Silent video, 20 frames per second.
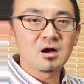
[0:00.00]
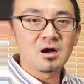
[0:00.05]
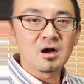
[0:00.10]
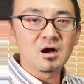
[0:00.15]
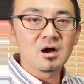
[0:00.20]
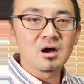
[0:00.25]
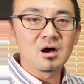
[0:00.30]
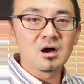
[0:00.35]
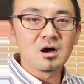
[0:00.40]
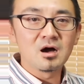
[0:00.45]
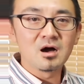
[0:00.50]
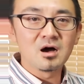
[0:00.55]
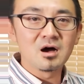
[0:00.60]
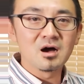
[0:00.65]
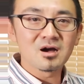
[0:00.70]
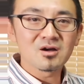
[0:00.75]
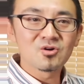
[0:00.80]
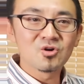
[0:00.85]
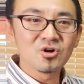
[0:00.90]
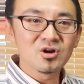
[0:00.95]
あ、
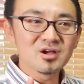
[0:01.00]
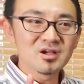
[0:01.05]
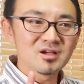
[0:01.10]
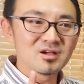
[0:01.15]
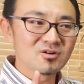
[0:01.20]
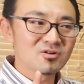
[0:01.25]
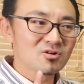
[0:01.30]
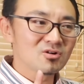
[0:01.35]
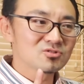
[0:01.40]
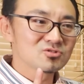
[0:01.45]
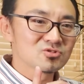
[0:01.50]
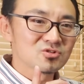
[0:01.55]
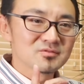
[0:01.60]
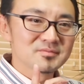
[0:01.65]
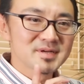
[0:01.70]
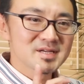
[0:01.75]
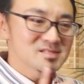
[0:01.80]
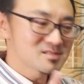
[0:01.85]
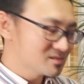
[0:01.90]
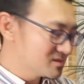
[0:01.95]
声を止
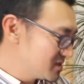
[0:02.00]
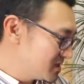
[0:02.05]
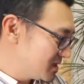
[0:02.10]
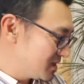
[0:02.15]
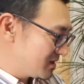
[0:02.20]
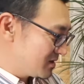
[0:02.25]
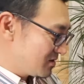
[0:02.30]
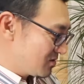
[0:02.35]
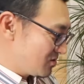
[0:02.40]
めずに